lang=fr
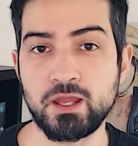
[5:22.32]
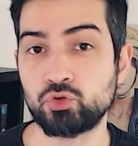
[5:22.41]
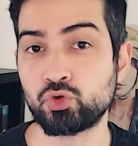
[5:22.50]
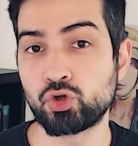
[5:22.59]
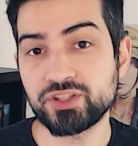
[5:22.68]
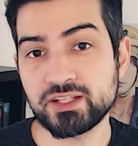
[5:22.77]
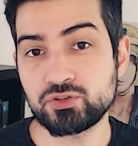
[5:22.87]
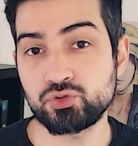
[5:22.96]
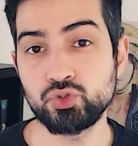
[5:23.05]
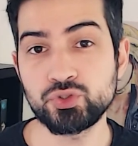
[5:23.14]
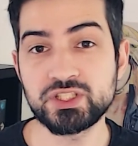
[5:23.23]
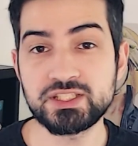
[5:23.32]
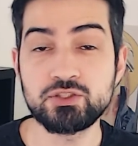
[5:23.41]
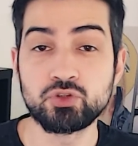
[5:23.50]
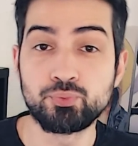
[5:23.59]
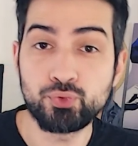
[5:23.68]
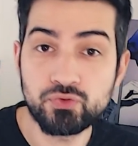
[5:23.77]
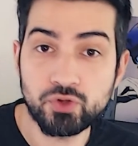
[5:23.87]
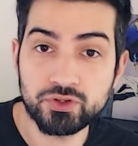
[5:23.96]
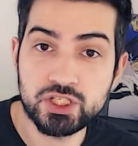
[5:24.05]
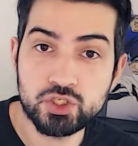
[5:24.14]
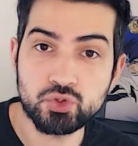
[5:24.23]
Donc quand un studio décide de ne plus vendre
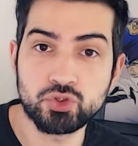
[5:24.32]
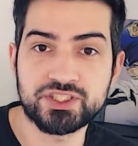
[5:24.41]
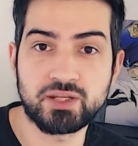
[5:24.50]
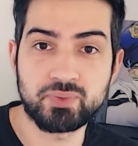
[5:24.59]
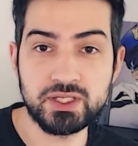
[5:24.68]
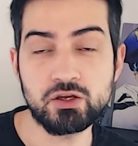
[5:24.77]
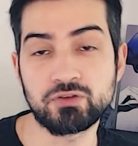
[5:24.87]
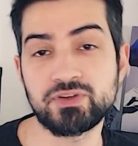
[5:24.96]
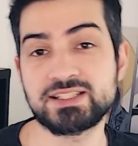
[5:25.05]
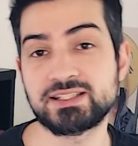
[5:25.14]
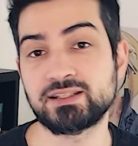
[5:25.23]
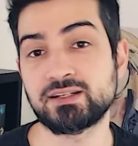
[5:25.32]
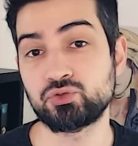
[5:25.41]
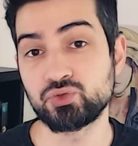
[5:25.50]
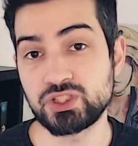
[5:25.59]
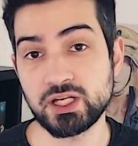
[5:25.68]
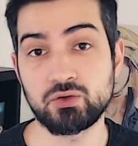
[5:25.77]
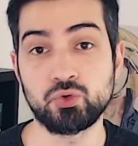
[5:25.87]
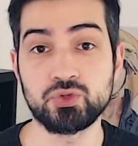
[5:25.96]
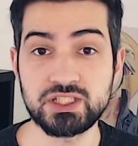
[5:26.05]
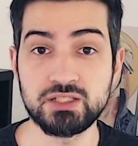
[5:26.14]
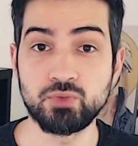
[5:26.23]
des jeux dans un pays, en fait c'est un soutien
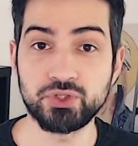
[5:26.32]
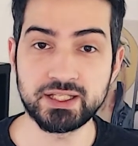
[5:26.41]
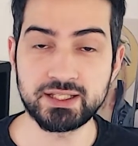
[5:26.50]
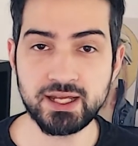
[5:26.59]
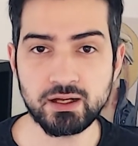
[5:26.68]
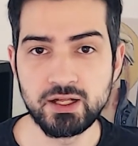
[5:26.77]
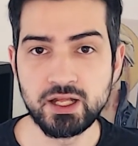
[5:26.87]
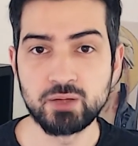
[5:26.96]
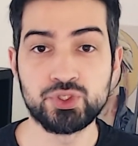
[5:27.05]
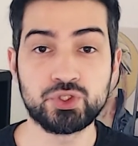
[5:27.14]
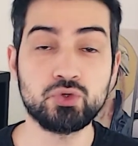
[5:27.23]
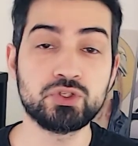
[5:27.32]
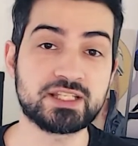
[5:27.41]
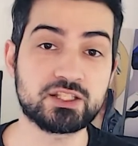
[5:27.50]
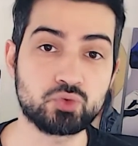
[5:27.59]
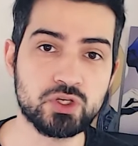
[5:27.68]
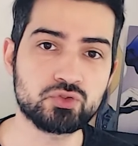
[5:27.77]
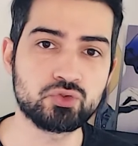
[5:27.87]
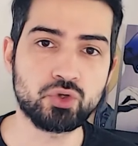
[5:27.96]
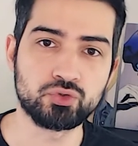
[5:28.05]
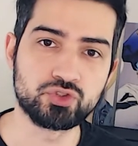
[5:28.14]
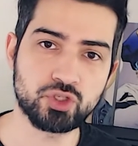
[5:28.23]
aussi monétaire, puisqu'il s'assoit
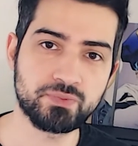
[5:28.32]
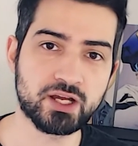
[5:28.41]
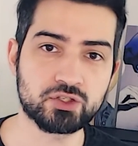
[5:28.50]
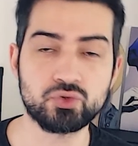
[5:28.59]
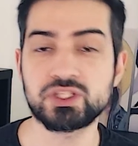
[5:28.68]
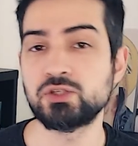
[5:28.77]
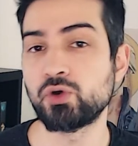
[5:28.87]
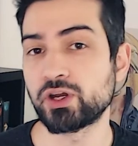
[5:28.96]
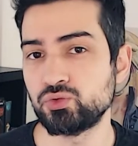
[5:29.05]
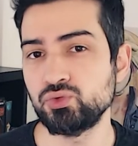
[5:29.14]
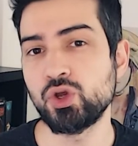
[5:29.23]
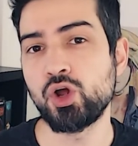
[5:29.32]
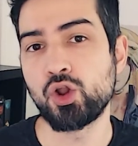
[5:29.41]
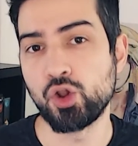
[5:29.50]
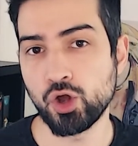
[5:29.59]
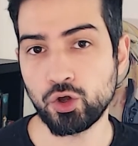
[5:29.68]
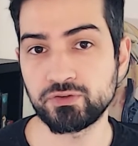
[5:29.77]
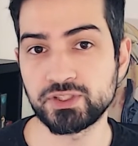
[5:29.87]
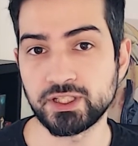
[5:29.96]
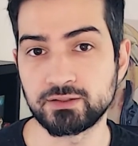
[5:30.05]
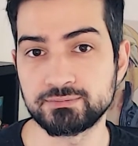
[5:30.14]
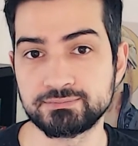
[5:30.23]
sur une somme d'argent qui aurait dû leur revenir.
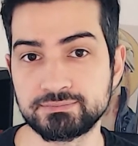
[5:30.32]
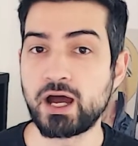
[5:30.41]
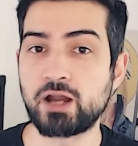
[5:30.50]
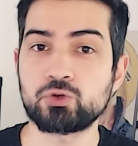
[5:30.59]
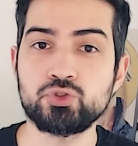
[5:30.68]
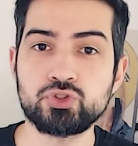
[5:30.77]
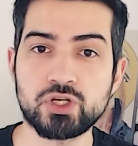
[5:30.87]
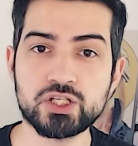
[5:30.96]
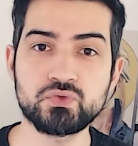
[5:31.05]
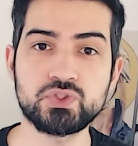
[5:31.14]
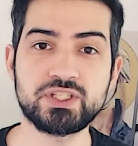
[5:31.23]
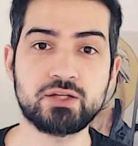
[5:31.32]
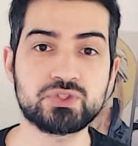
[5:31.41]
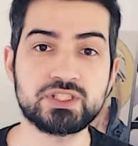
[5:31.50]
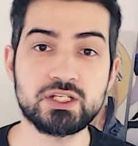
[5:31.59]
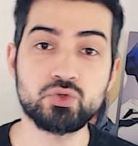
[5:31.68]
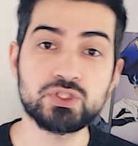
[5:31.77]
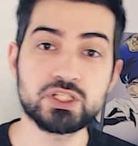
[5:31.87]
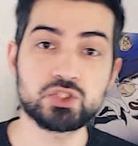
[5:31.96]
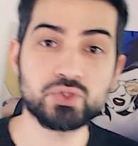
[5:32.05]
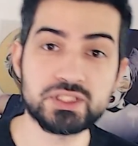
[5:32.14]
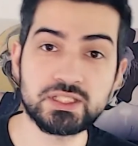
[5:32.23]
Alors jusque-là, je vous ai annoncé que des
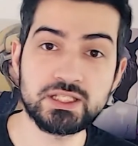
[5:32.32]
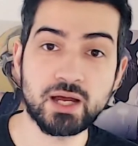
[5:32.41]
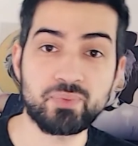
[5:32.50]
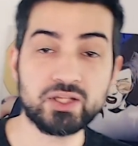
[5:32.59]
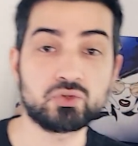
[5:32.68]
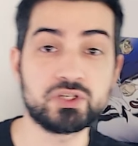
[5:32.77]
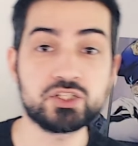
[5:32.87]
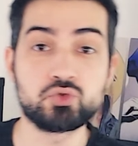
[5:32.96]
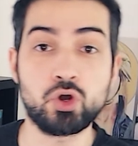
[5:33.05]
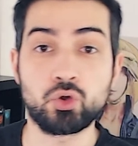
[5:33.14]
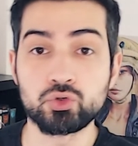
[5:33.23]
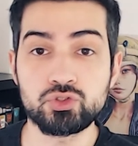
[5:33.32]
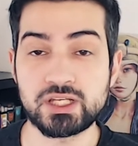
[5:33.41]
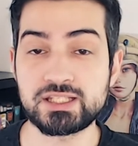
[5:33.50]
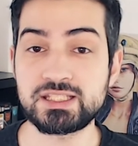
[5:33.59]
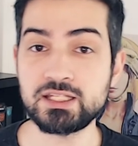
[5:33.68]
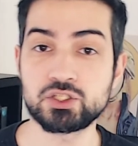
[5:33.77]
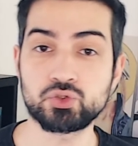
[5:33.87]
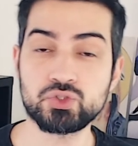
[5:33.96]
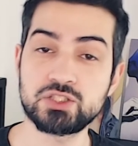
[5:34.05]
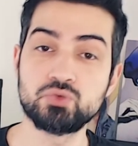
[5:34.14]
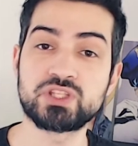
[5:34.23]
choses qui impactent les joueurs russes. Est-ce qu'il y a des
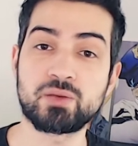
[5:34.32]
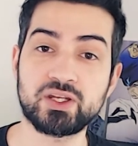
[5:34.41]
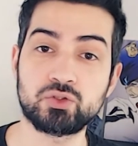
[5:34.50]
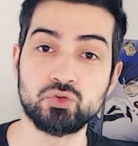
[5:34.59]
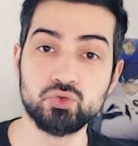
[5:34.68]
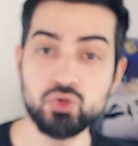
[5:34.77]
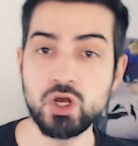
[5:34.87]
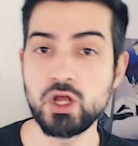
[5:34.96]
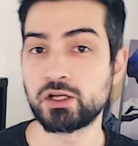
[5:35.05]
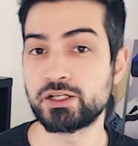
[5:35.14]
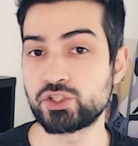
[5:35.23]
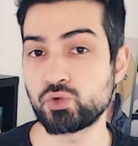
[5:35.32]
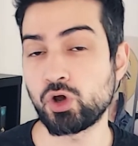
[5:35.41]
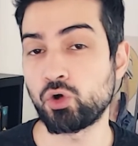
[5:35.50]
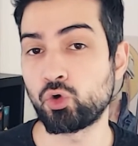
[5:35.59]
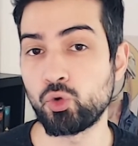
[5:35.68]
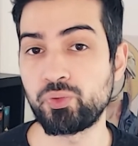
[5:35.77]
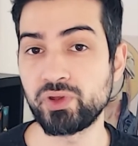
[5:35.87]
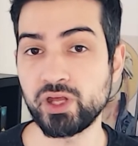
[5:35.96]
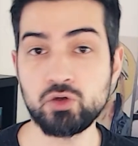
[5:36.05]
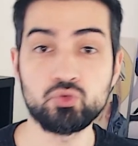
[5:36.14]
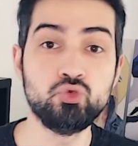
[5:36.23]
choses qui nous impactent nous, les joueurs
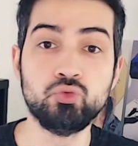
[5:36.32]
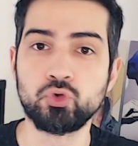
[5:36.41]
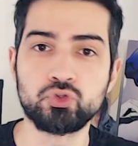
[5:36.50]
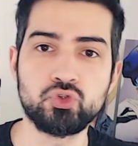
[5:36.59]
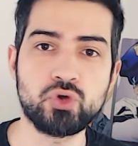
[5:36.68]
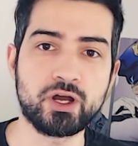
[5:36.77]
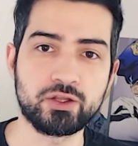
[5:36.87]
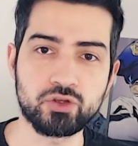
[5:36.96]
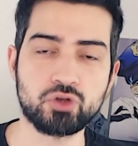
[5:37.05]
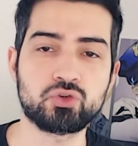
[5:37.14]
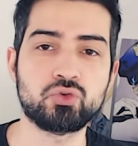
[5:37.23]
européens ou mondiaux ailleurs que